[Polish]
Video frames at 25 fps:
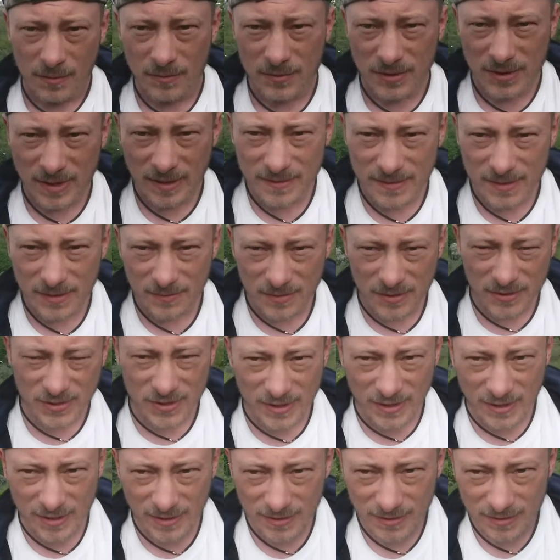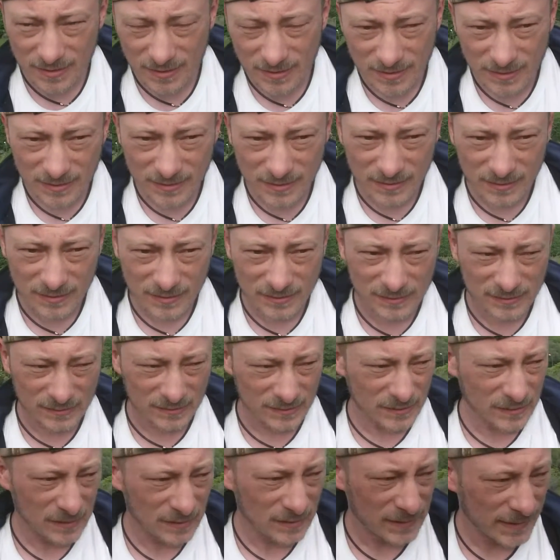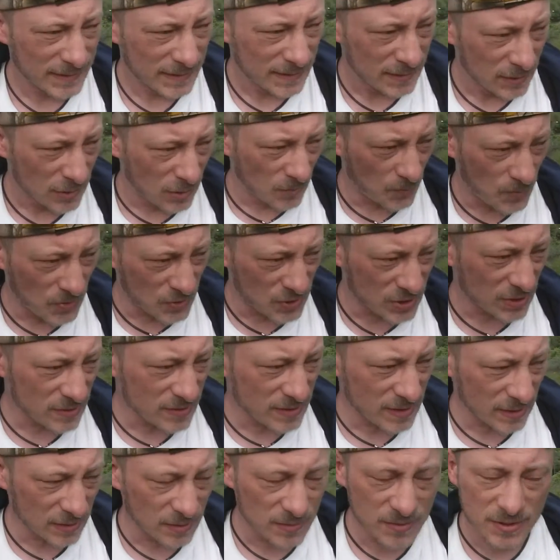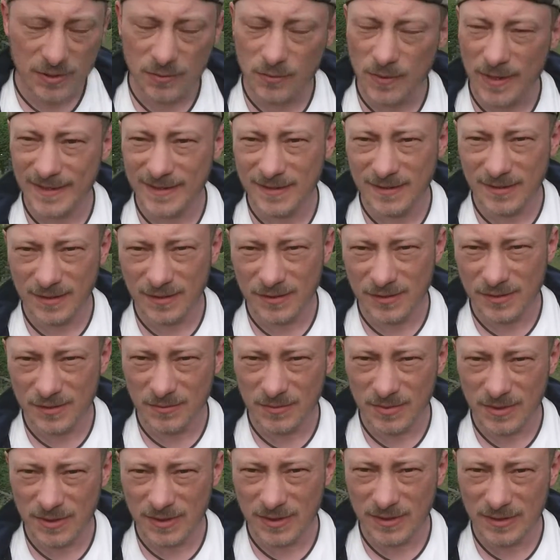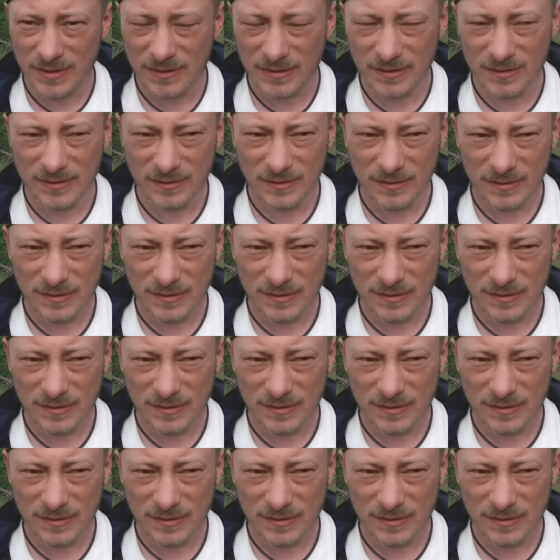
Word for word: Myślałem sobie, że opiszę ostatnią sytuację, żeby